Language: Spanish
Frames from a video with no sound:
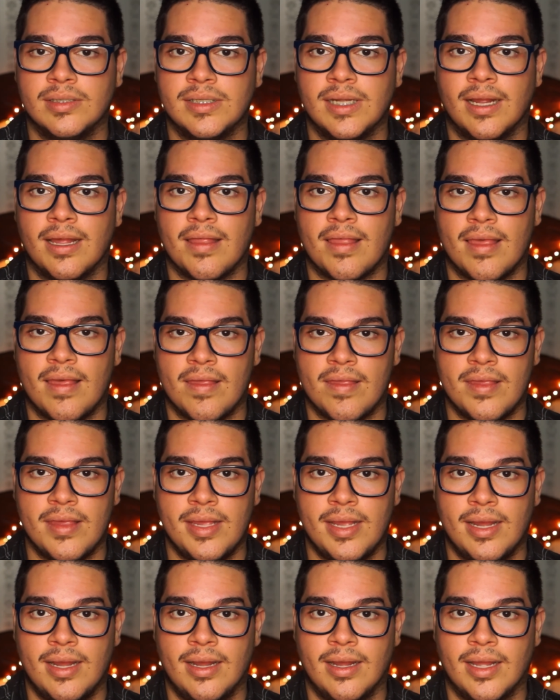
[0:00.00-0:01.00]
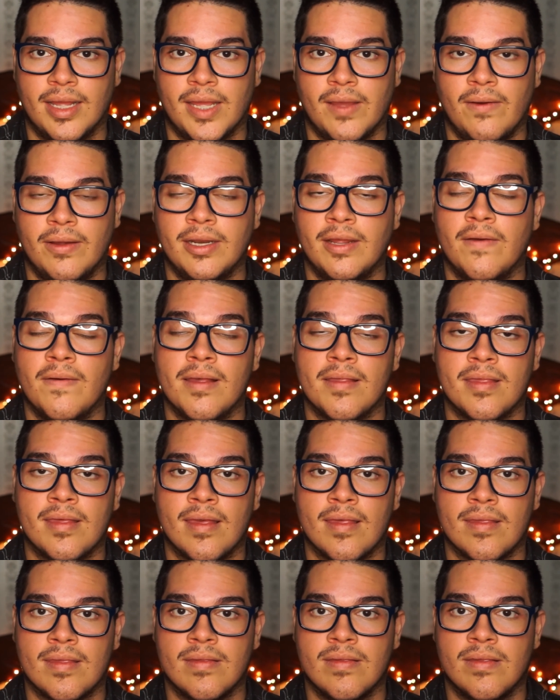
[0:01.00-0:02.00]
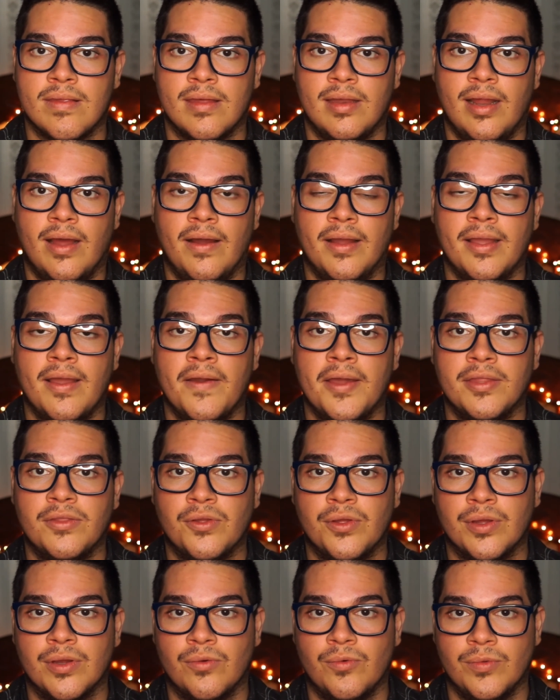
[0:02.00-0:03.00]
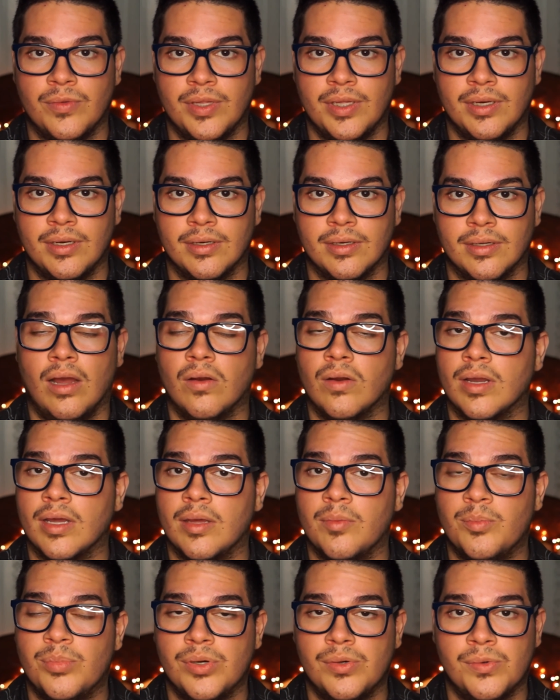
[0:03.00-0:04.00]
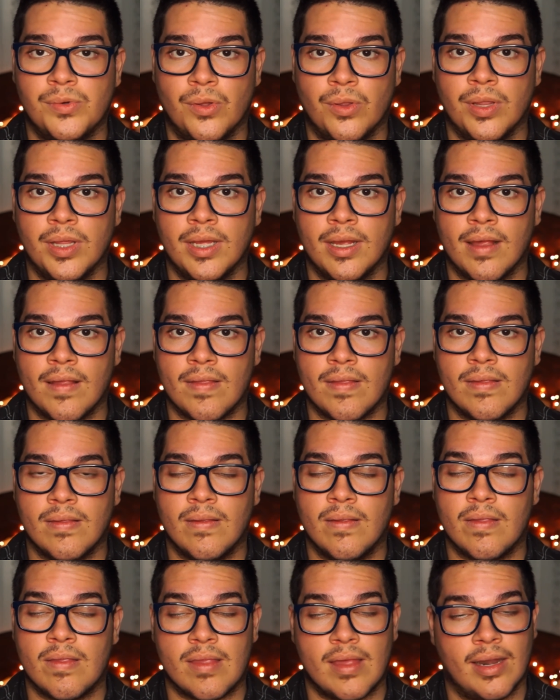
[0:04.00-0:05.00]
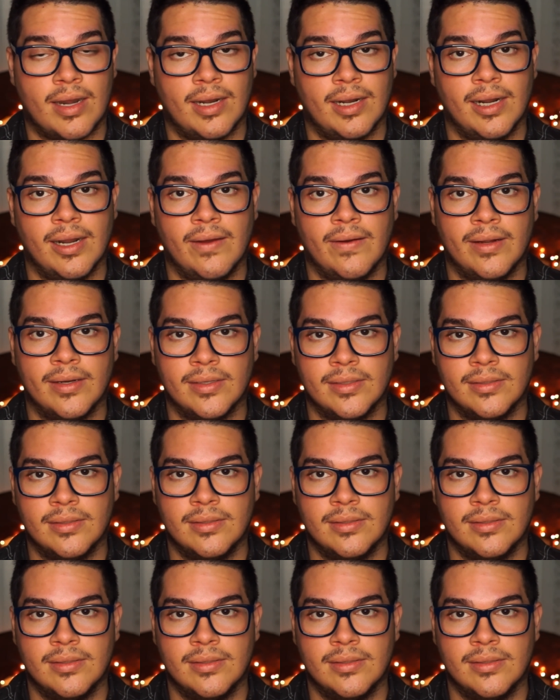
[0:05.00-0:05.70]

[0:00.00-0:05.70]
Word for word: ya que se decía que varias veces se las había visto discutir, aunque después de unos días se arreglaban.